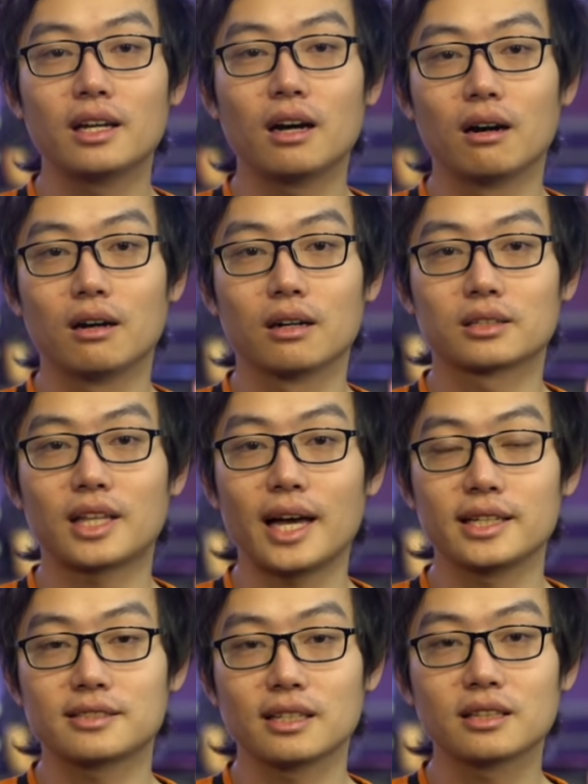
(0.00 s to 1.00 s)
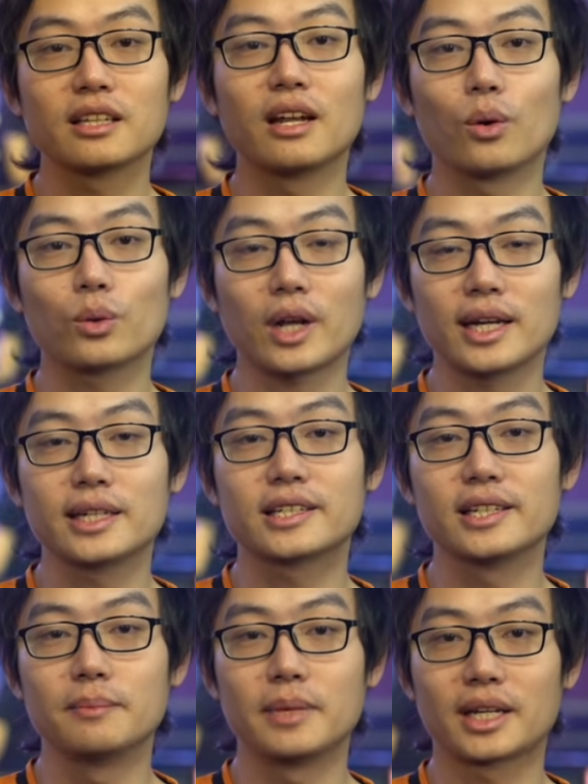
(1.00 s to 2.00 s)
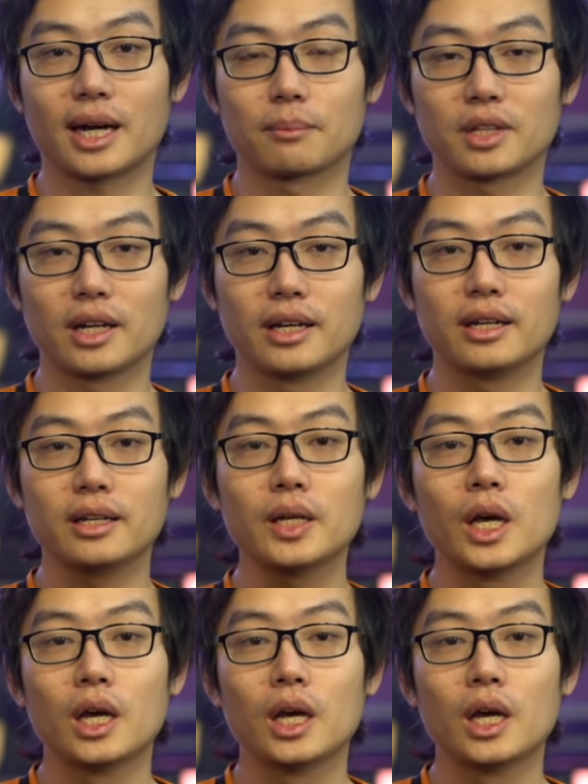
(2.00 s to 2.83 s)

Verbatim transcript: ở tại sân thi đấu này thì mình cảm thấy